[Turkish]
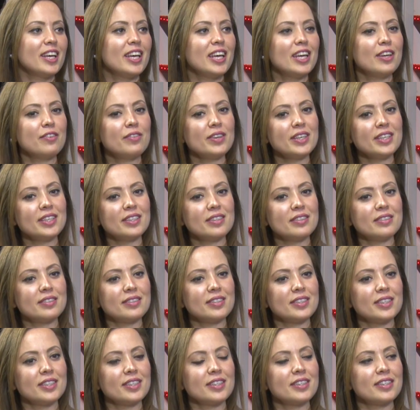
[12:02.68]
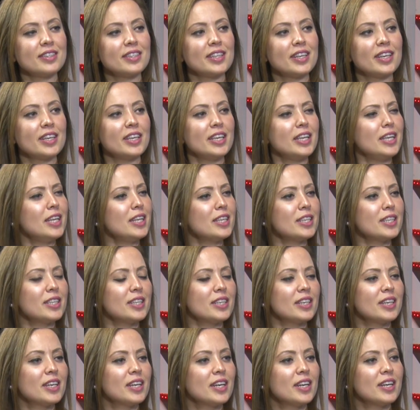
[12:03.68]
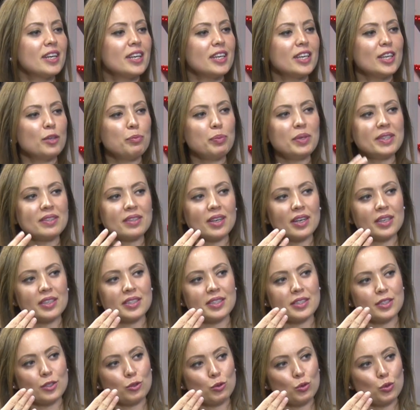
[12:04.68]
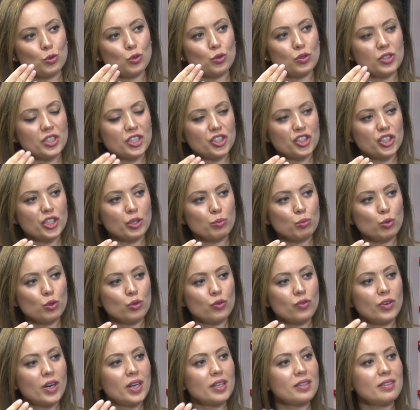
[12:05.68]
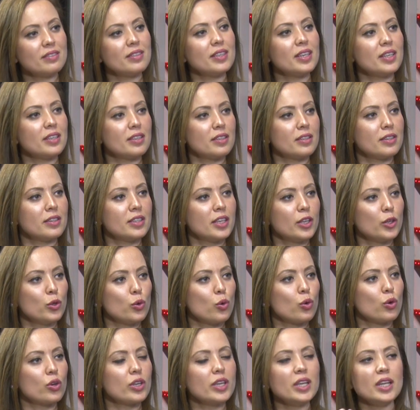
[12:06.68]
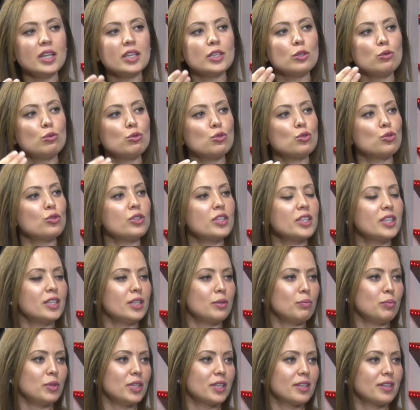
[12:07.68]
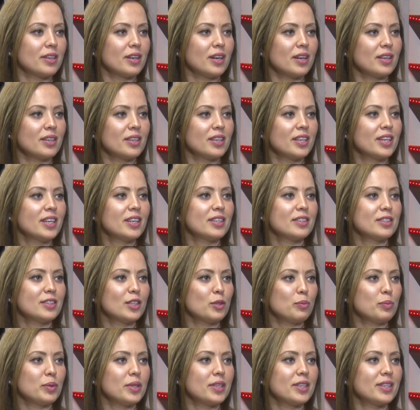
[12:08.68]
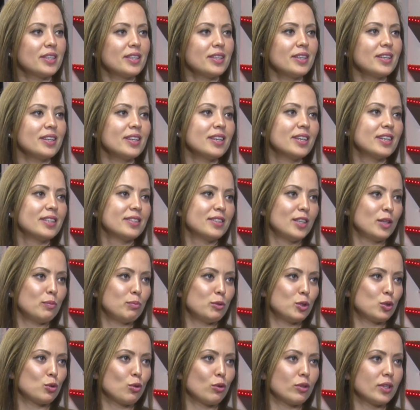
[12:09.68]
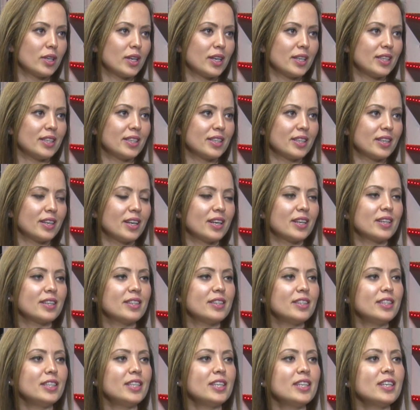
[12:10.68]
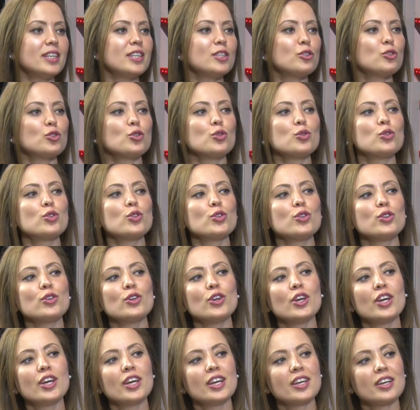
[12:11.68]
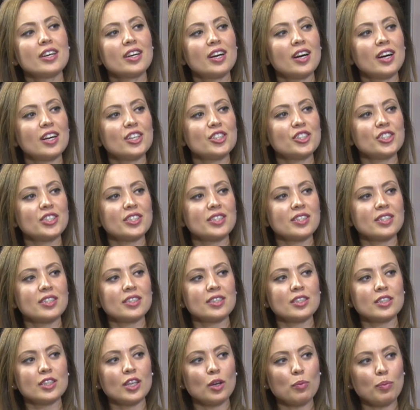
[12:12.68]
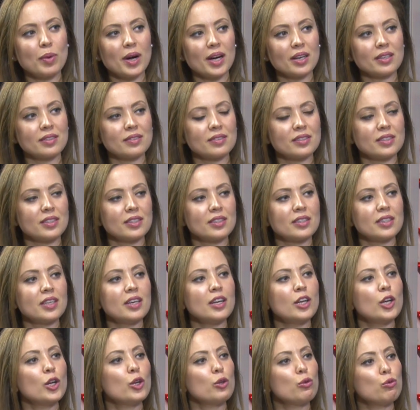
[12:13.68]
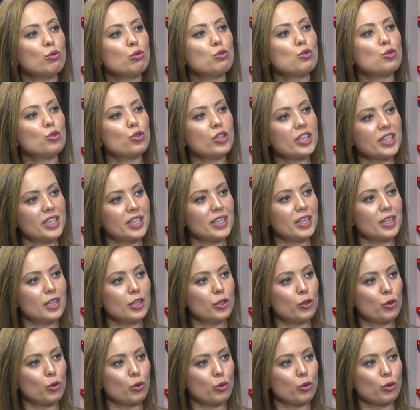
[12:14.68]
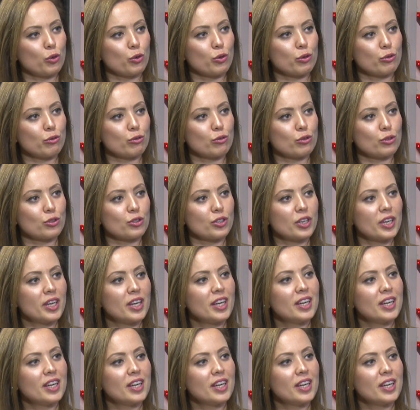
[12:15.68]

Eve gittiğinde ilk e, bir tanesinin yüzünde çamur var, diğerinde yok. İlk yüzünü kim yıkar? Tabii ki temiz olan yıkar. Niye? Çünkü karşısına baktığında yüzünü kirli görüyordur